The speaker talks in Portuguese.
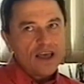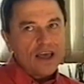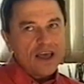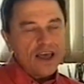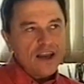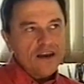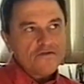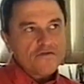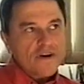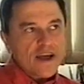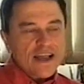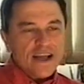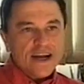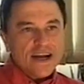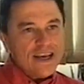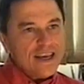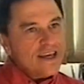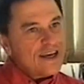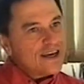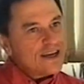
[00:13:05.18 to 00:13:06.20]
ele vai
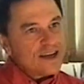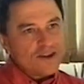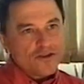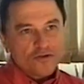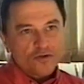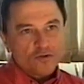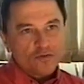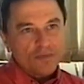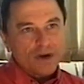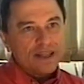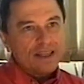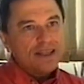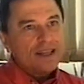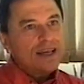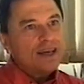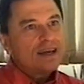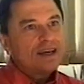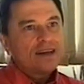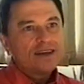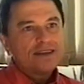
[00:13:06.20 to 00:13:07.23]
criando
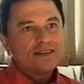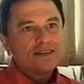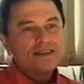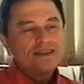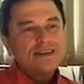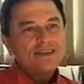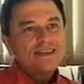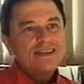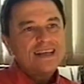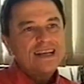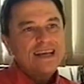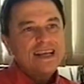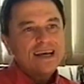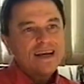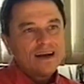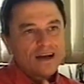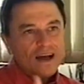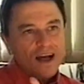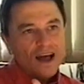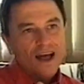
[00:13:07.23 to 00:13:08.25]
maneiras de se
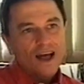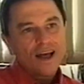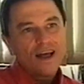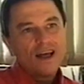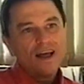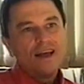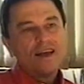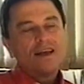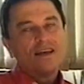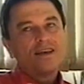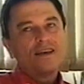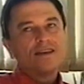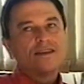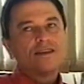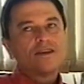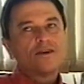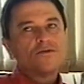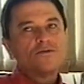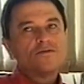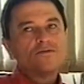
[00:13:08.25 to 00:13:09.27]
ligar
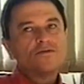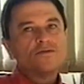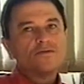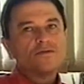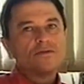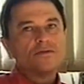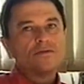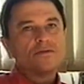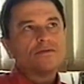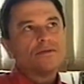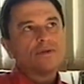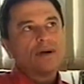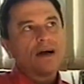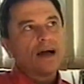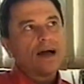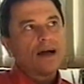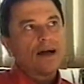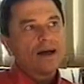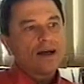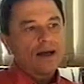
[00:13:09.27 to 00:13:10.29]
então,
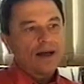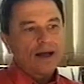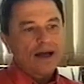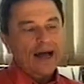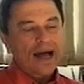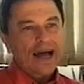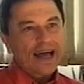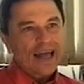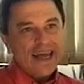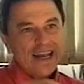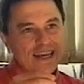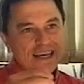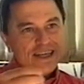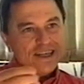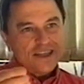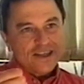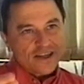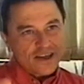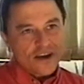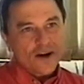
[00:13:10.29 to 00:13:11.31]
a, a
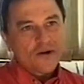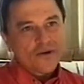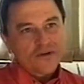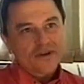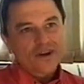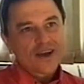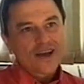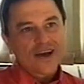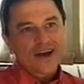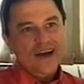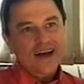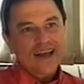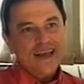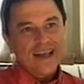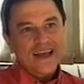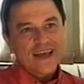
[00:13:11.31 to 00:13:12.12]
religião, né? Re,